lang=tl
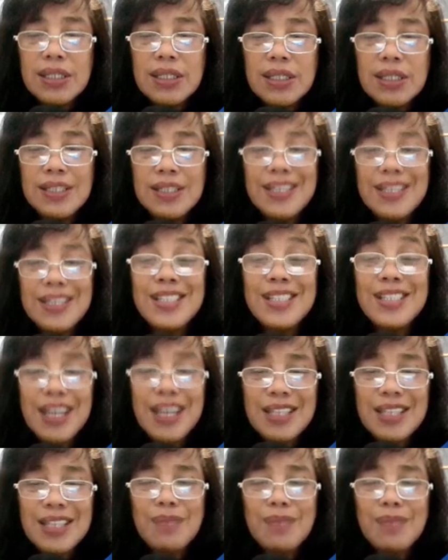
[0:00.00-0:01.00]
isa siya
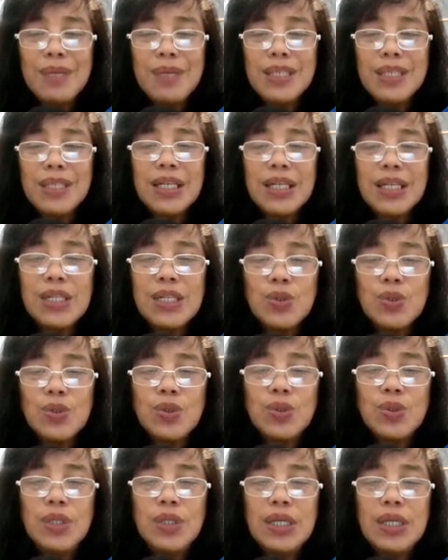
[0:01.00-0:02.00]
sa mga
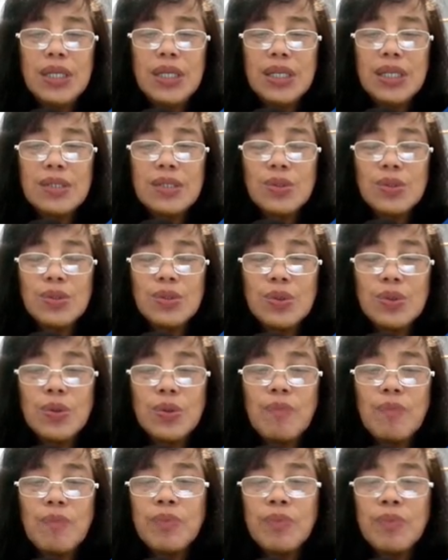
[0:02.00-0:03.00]
tagasunod ni Kristo.
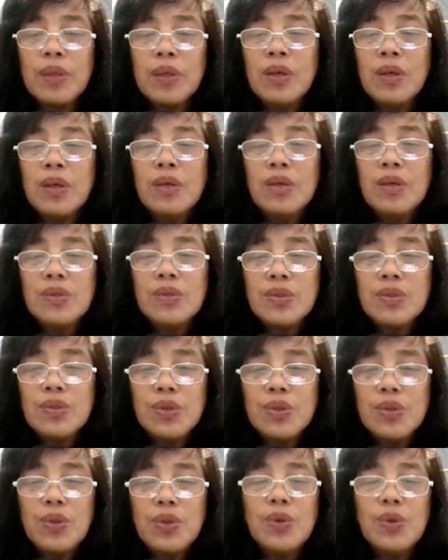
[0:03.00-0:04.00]

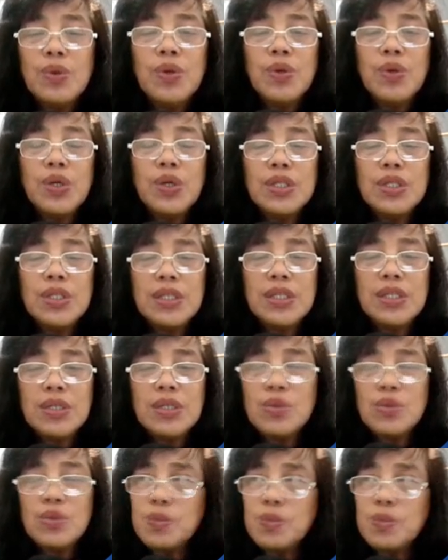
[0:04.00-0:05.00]
So, si
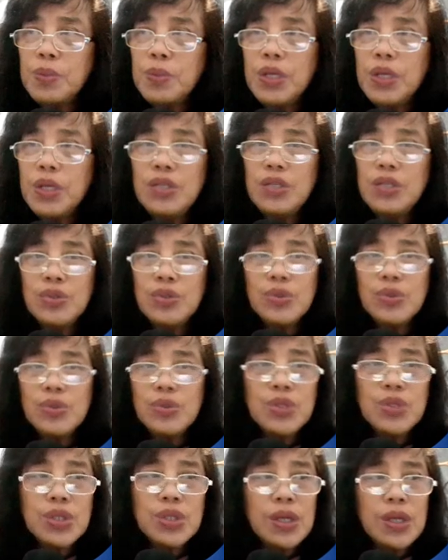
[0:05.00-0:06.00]
Jesus po ay
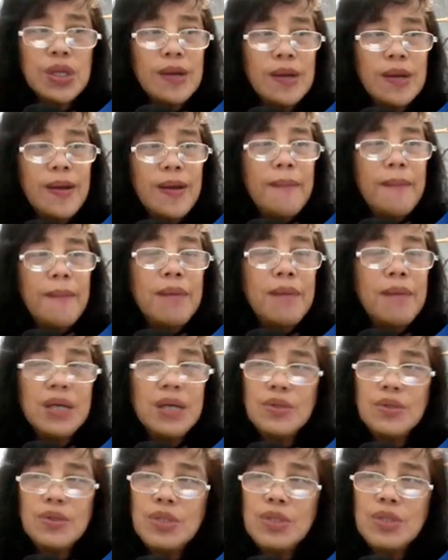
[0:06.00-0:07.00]
Diyos.
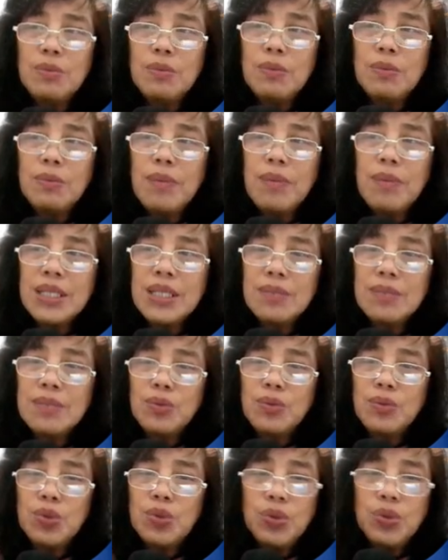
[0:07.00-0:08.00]
Bago siya bumaba sa
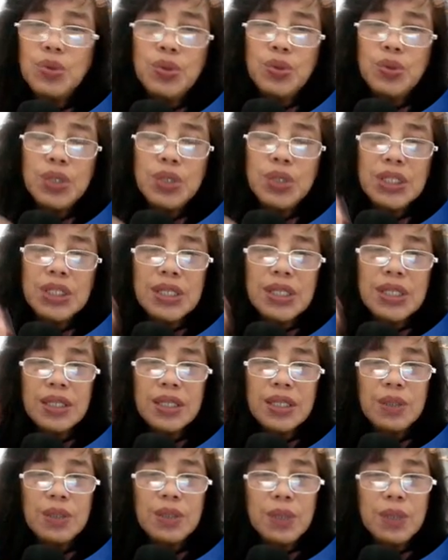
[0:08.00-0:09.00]
mundo o
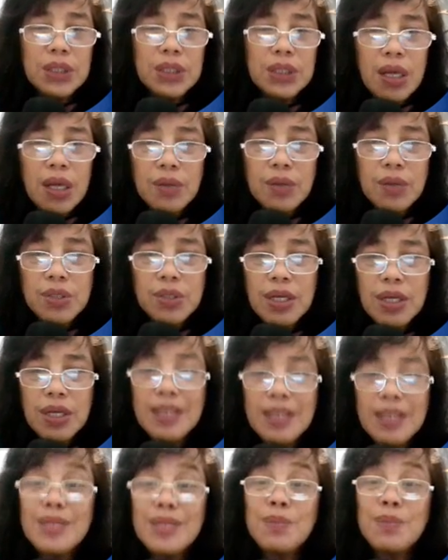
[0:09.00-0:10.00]
nagsakatawang tao, siya
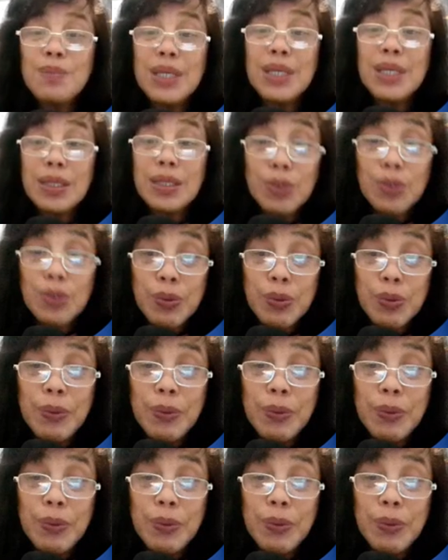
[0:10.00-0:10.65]
ay Espiritu.